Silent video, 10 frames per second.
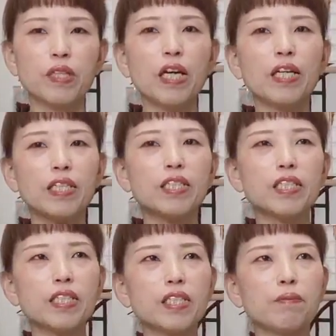第
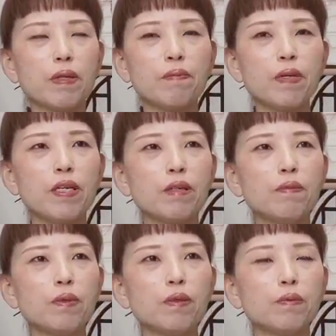一次
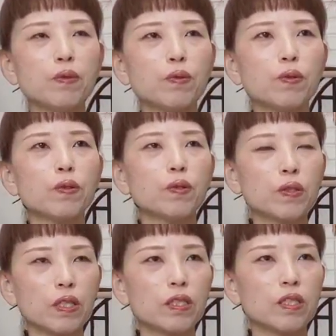ベビーブームの人
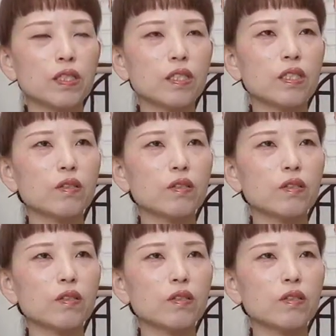たち